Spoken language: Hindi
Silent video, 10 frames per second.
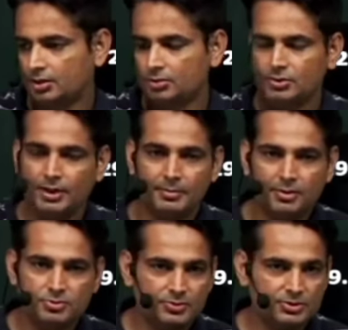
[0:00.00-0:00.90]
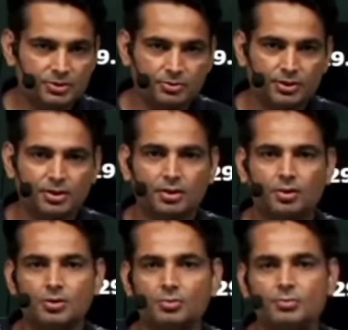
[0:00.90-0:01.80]
तो यार मैंने उस बच्चे को देखा
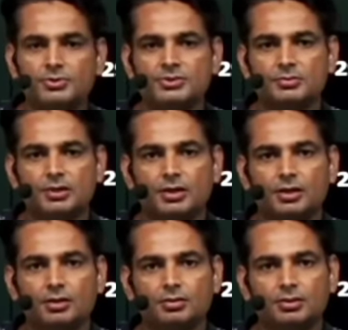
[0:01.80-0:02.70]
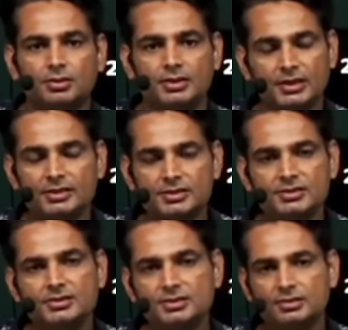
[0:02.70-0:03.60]
और वो बच्चा बड़ा दयनीय
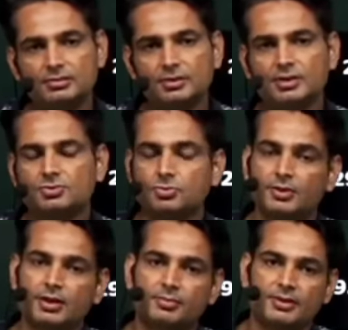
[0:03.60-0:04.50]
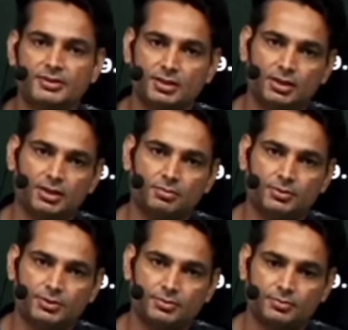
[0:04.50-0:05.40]
सी स्थिति में था सुबह का बैच था आठ बजे